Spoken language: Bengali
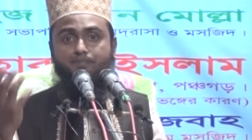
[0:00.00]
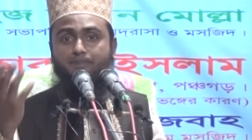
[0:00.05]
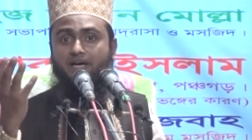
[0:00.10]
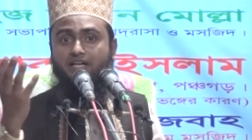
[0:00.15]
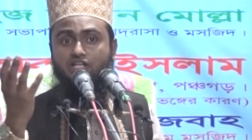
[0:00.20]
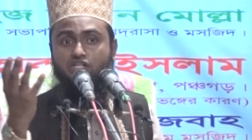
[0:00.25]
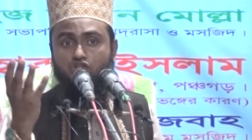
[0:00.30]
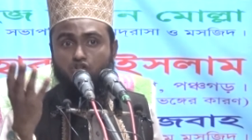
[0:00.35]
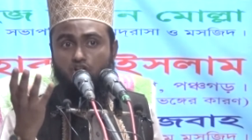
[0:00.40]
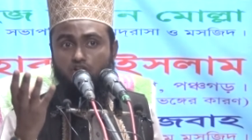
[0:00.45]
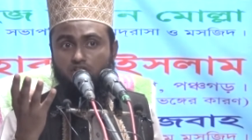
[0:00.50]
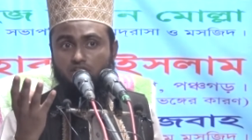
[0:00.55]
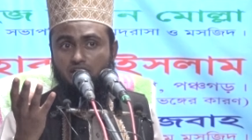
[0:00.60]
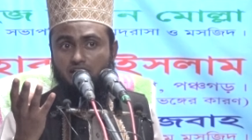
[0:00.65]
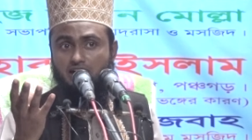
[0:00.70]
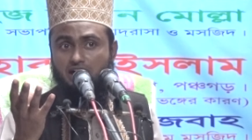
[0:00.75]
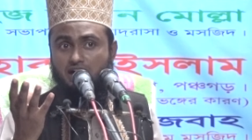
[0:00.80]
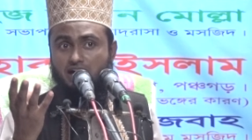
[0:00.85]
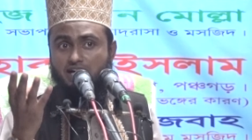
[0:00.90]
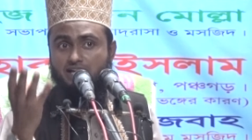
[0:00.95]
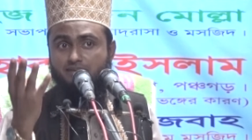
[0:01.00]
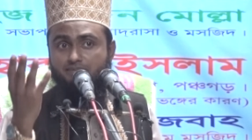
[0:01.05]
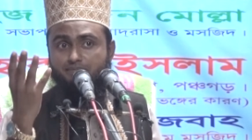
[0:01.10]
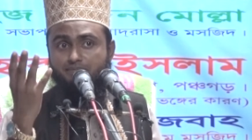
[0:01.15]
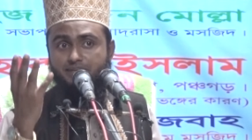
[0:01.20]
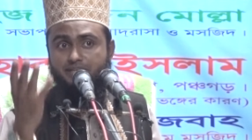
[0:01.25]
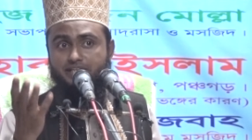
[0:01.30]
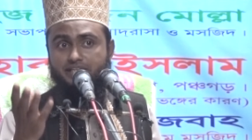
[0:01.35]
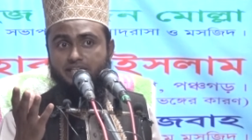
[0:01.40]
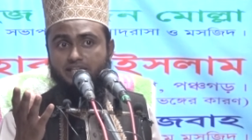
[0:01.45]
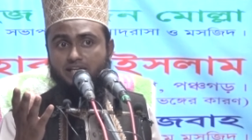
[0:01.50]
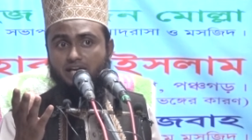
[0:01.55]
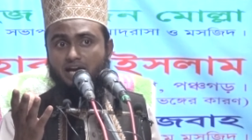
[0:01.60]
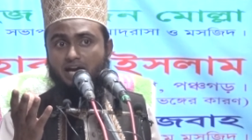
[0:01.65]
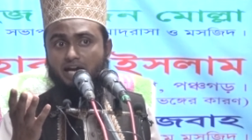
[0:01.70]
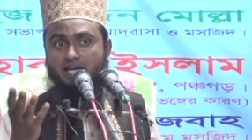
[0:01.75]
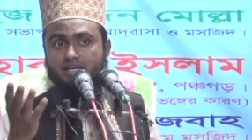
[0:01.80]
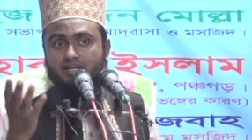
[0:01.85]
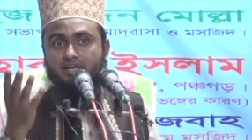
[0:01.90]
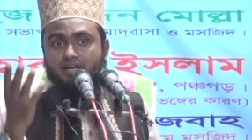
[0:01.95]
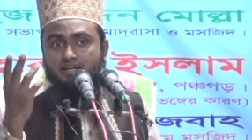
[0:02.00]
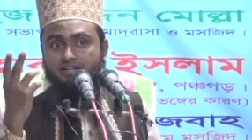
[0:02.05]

পানে জর্দা খাই বিড়ি খাই